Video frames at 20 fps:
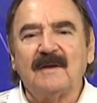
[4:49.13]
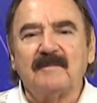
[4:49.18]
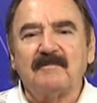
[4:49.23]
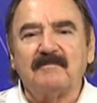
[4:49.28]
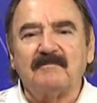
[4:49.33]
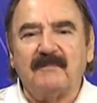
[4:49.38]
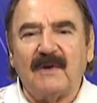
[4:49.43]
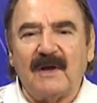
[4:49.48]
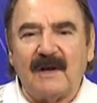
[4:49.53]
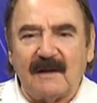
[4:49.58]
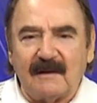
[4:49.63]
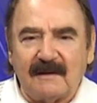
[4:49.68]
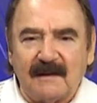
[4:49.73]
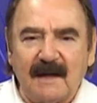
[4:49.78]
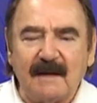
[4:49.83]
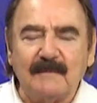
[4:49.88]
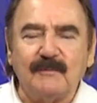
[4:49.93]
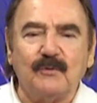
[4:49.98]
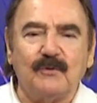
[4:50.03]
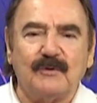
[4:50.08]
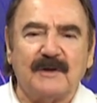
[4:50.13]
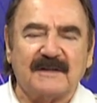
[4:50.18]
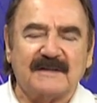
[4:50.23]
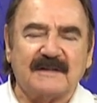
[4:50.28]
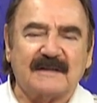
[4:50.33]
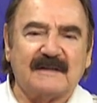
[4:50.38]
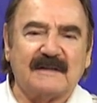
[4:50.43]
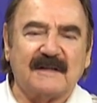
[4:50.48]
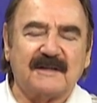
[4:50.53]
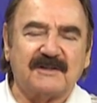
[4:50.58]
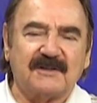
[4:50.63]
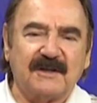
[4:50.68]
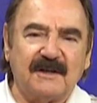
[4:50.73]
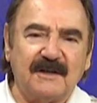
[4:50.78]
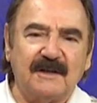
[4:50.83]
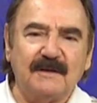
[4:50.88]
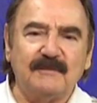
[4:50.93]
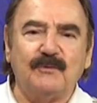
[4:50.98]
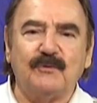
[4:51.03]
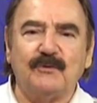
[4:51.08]
belediye bünyesinde,
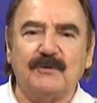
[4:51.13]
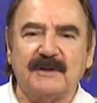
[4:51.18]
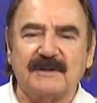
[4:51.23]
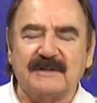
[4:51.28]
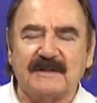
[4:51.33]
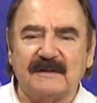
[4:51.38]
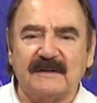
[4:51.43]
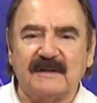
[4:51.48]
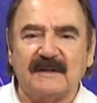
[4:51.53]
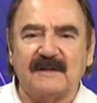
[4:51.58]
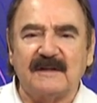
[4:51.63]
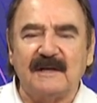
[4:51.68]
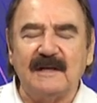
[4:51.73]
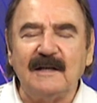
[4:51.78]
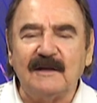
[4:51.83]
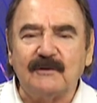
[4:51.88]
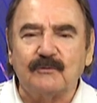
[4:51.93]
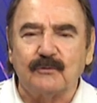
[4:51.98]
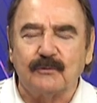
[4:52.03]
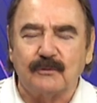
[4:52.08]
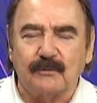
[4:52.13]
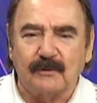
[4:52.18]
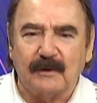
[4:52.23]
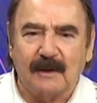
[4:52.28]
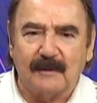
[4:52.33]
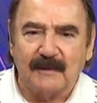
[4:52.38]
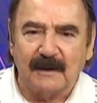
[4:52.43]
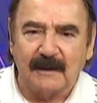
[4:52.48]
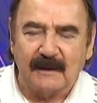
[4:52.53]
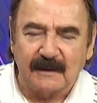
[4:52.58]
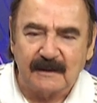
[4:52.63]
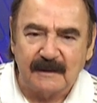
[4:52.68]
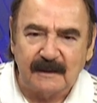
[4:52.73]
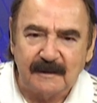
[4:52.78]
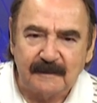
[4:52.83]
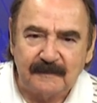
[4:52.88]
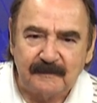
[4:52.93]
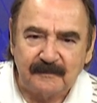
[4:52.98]
şehir bünyesindeki ilk uygulamaları